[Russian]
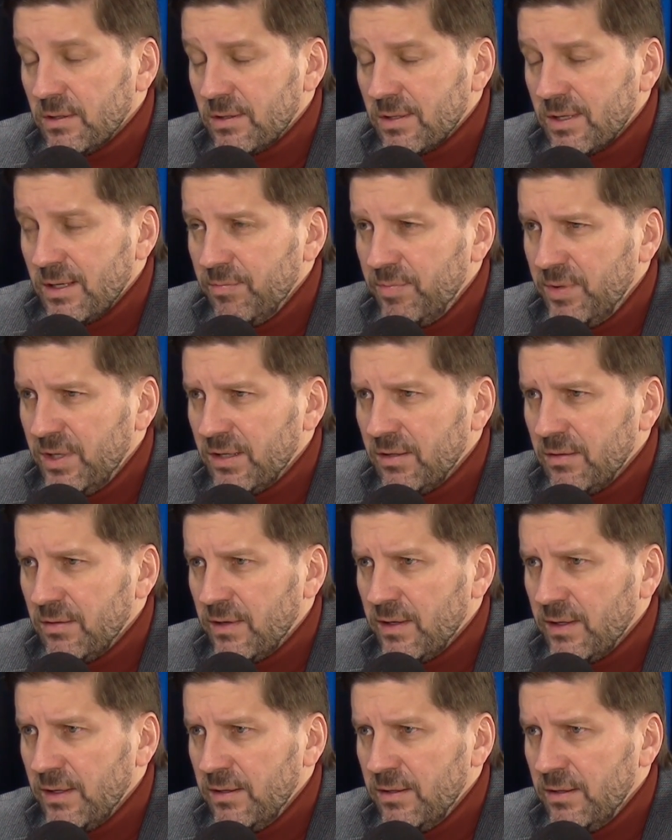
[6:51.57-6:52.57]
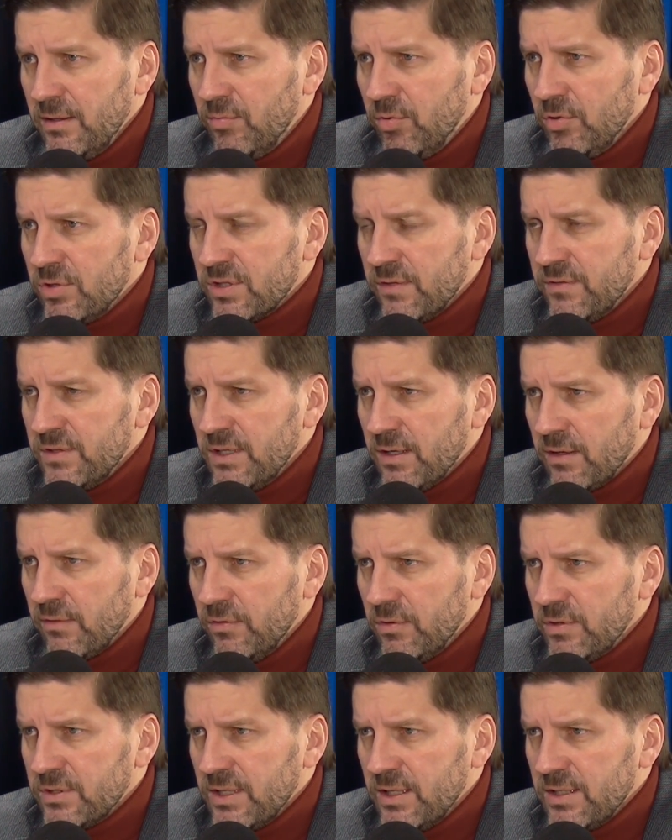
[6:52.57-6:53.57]
Трамп едва ли не больше всех
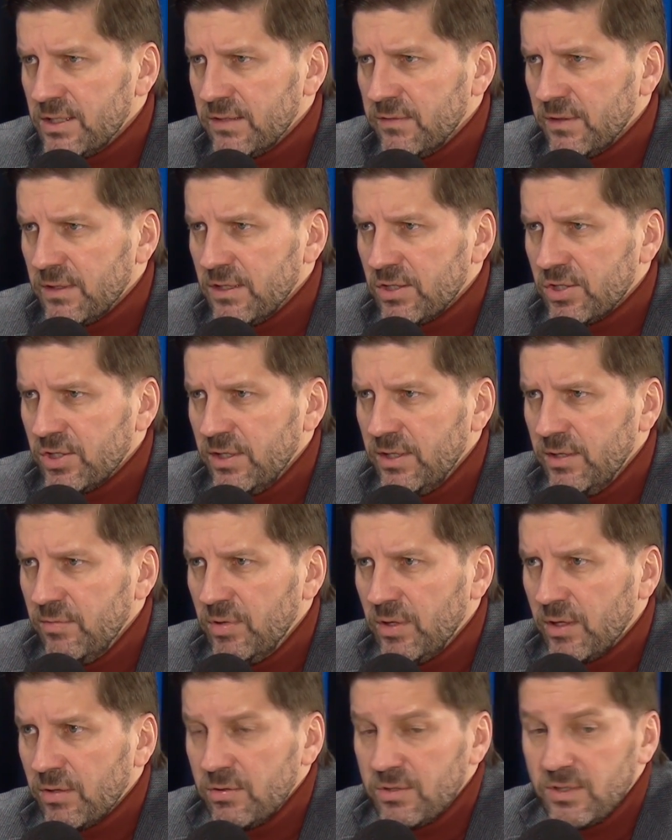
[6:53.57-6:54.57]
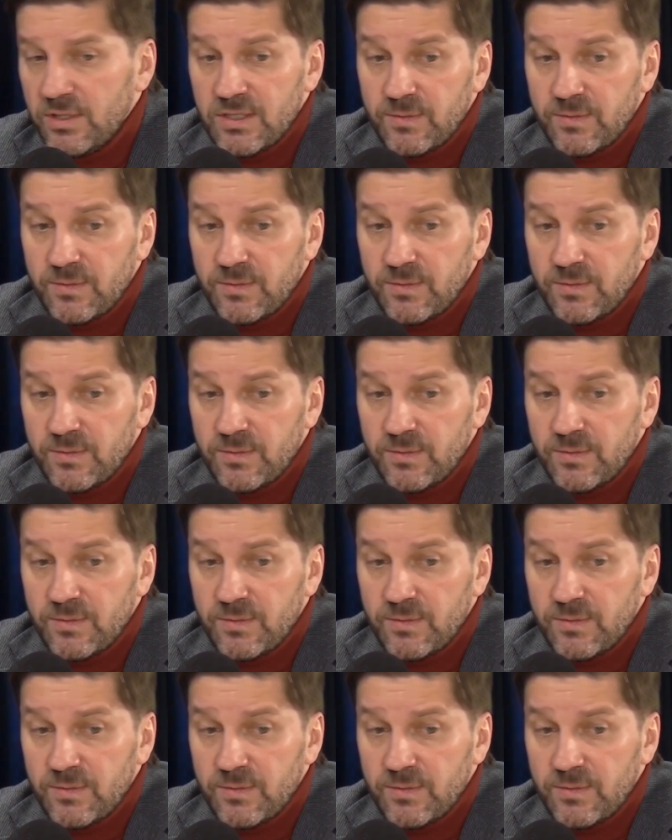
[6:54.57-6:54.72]
ввел санкции в отношении Беларуси,